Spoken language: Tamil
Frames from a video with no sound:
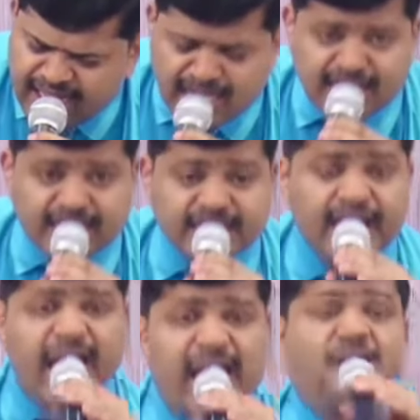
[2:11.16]
கண்டு
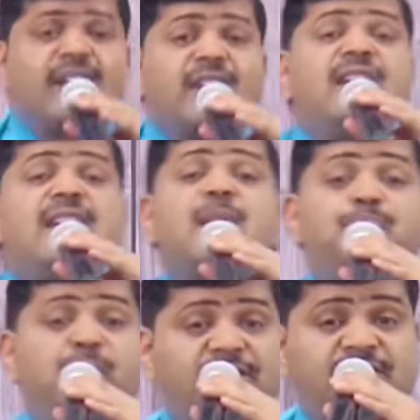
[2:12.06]
அவன்
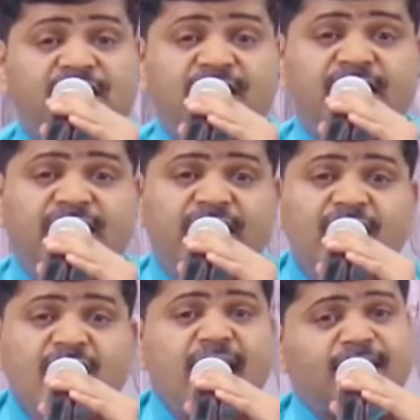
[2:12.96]
விண்ணப்பத்திற்கு
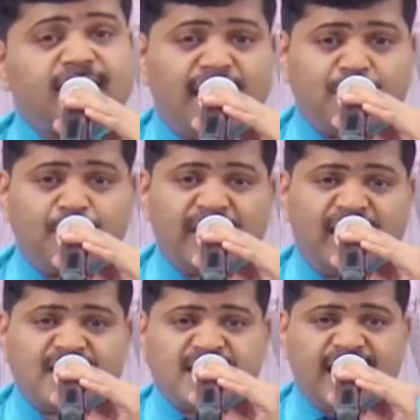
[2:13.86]
கத்தர்
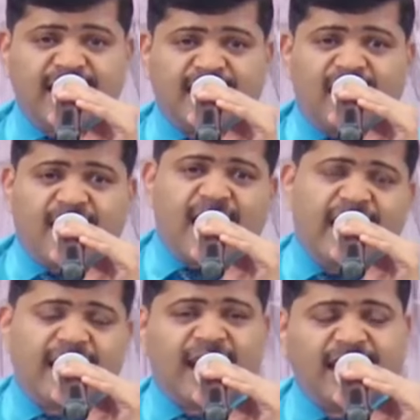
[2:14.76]
பதில் செய்தார்
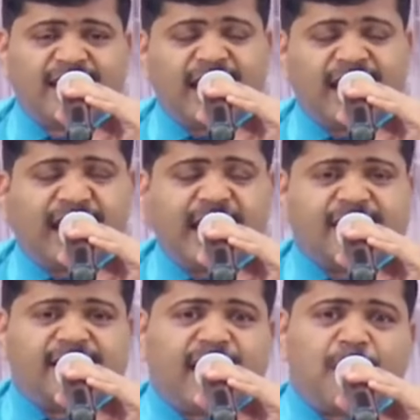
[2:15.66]
கைகளை தட்டி
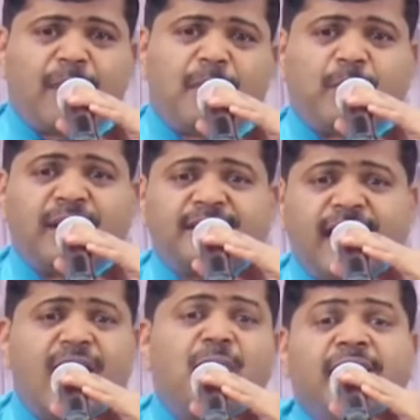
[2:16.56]
கத்தரை
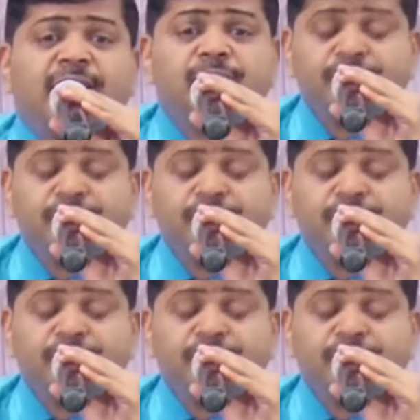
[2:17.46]
மைமைப்படுத்தலாமே